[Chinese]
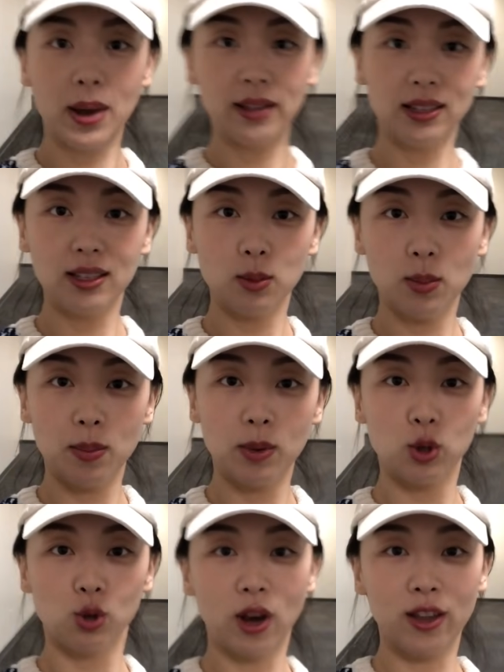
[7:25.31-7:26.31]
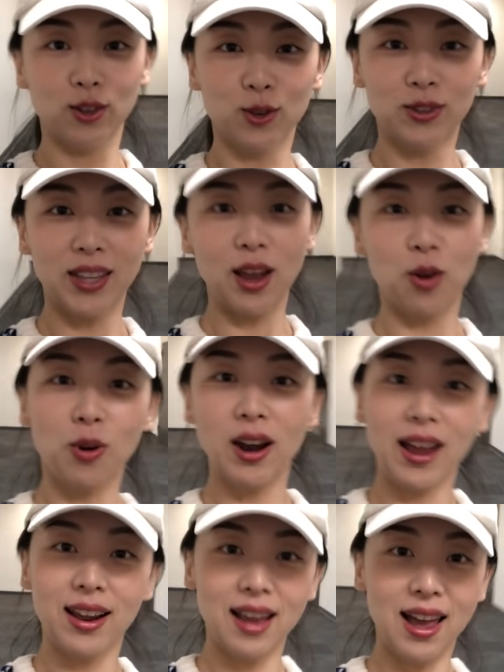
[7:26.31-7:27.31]
天把弟弟妹妹全都带过
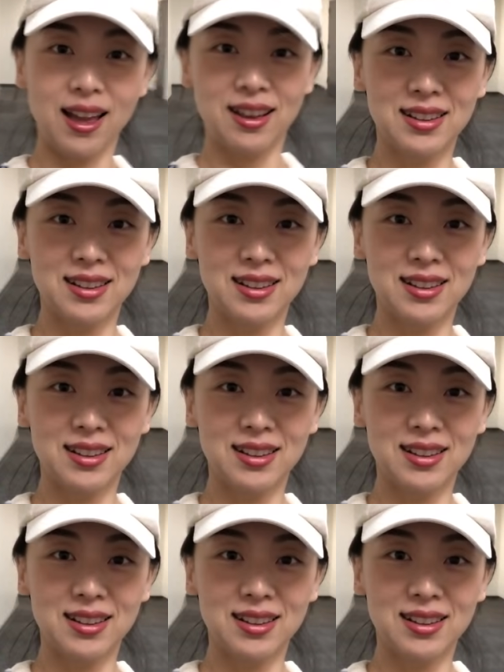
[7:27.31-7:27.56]
来了。